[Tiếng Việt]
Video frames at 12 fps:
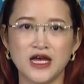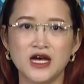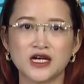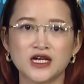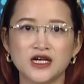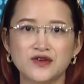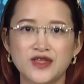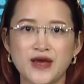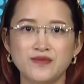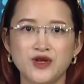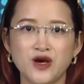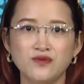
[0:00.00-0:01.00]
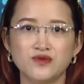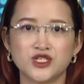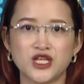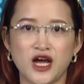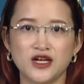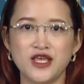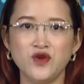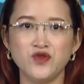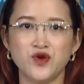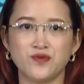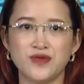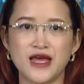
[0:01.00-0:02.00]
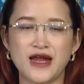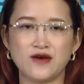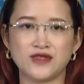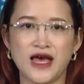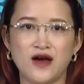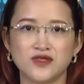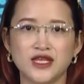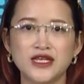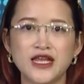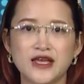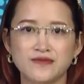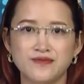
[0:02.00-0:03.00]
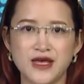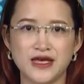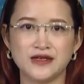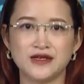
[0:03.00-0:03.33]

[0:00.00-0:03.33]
cựu giám đốc Sở Giáo dục và Đào tạo tỉnh Điện Biên,